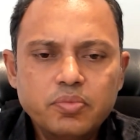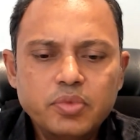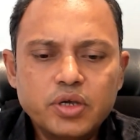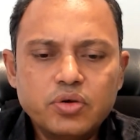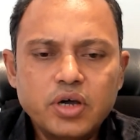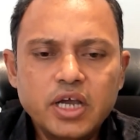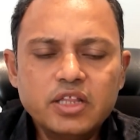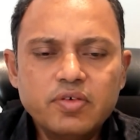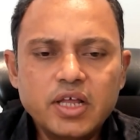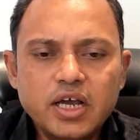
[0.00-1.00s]
మీకు
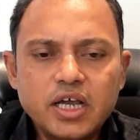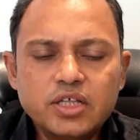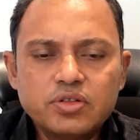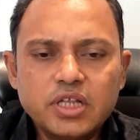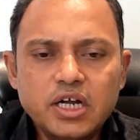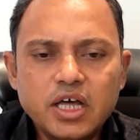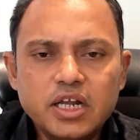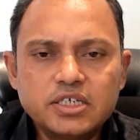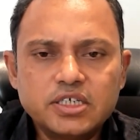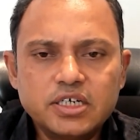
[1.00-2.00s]
ఐదు వేల ఐదు వందల
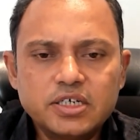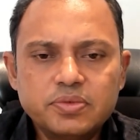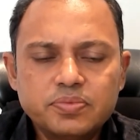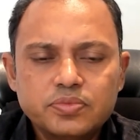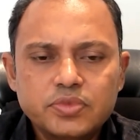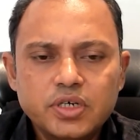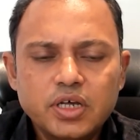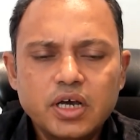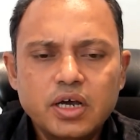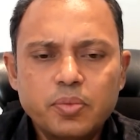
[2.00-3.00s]
డాలర్స్ అండి
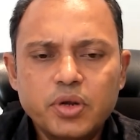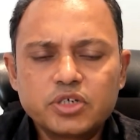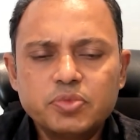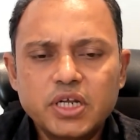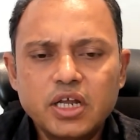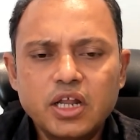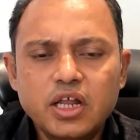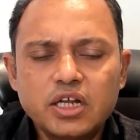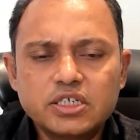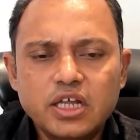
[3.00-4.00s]
అప్రాక్సిమేట్గా
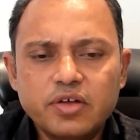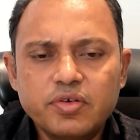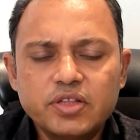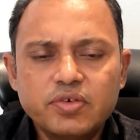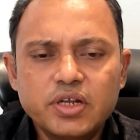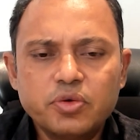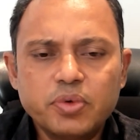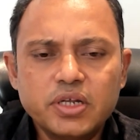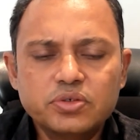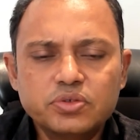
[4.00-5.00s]
నాలుగు లక్షల అరవై ఐదు వేల
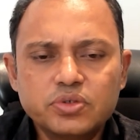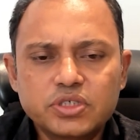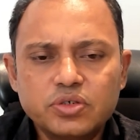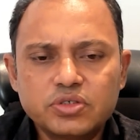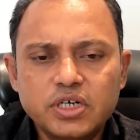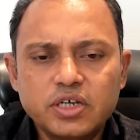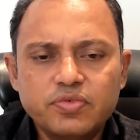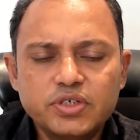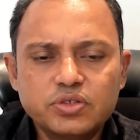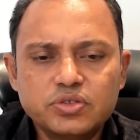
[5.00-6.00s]
రూపాయలు ఒక సంవత్సరానికి
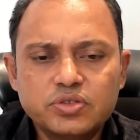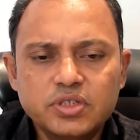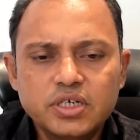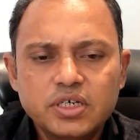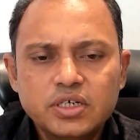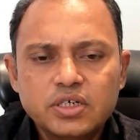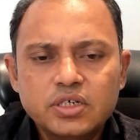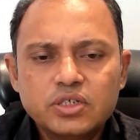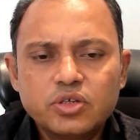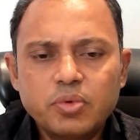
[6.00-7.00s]
ఫీజు వస్తుంది
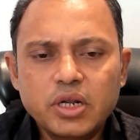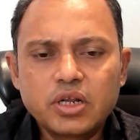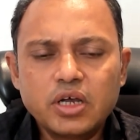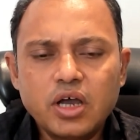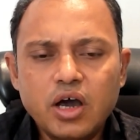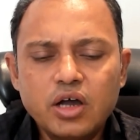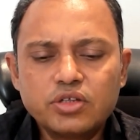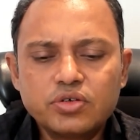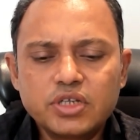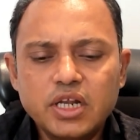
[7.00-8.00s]
సో మనకు ఆరు
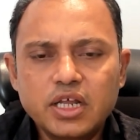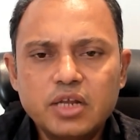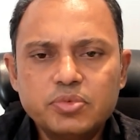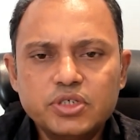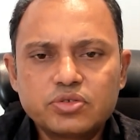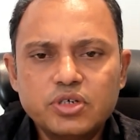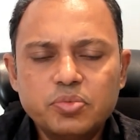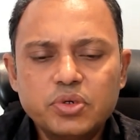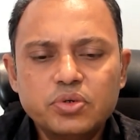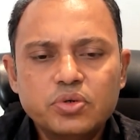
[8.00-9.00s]
సంవత్సరాలు కలిపి
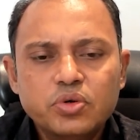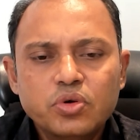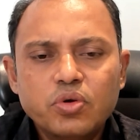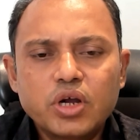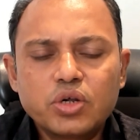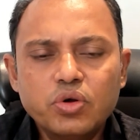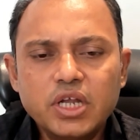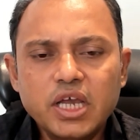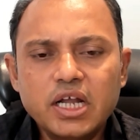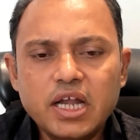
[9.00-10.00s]
తీసుకున్నప్పుడు ఒక
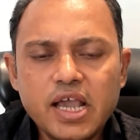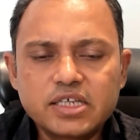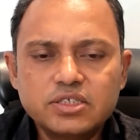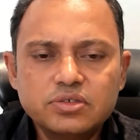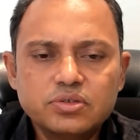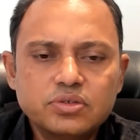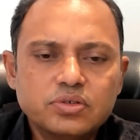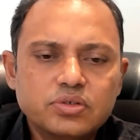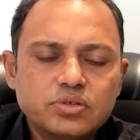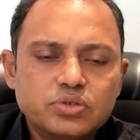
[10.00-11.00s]
ట్వంటీ ఎయిట్ ల్యాక్స్
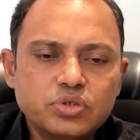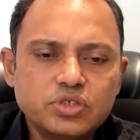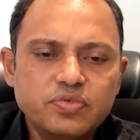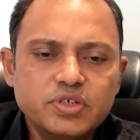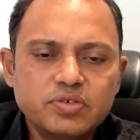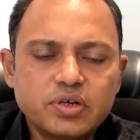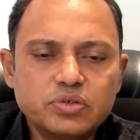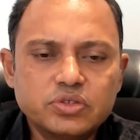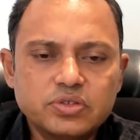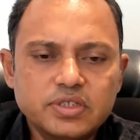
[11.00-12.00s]
ట్యూషన్ ఫీజు వరకు
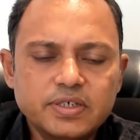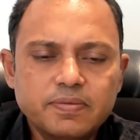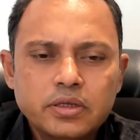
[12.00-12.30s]
వస్తుంది